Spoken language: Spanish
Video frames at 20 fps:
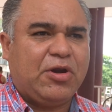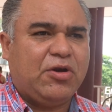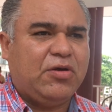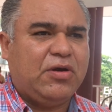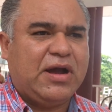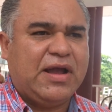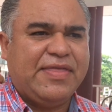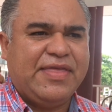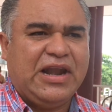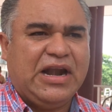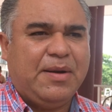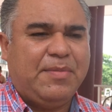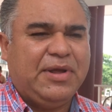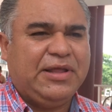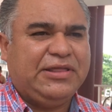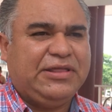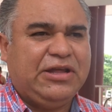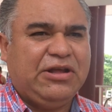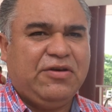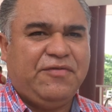pero
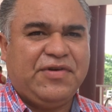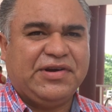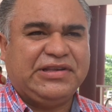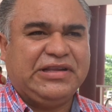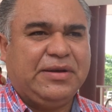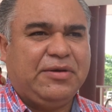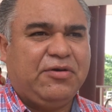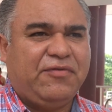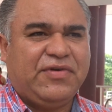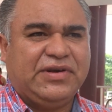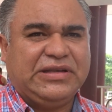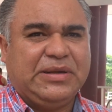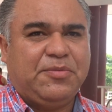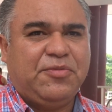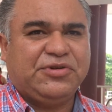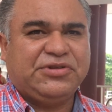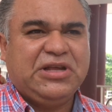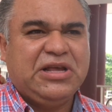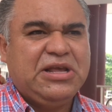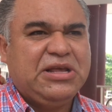generalmente
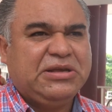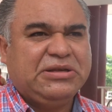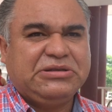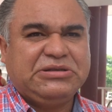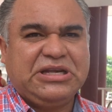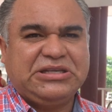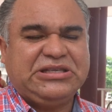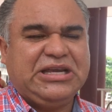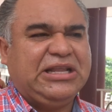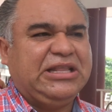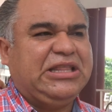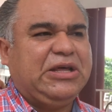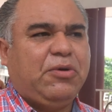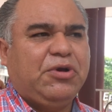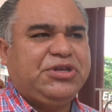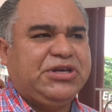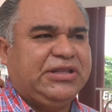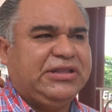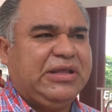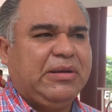ofrecemos 60 o
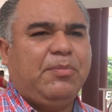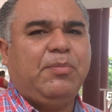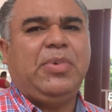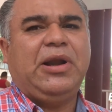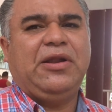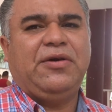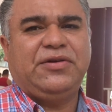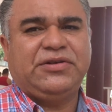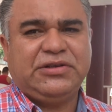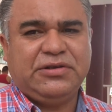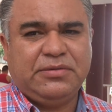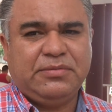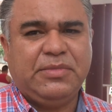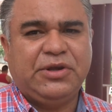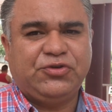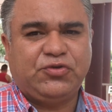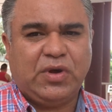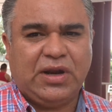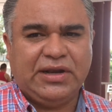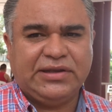80 empleos
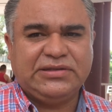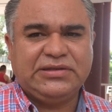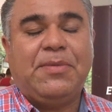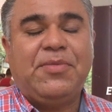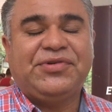mensuales.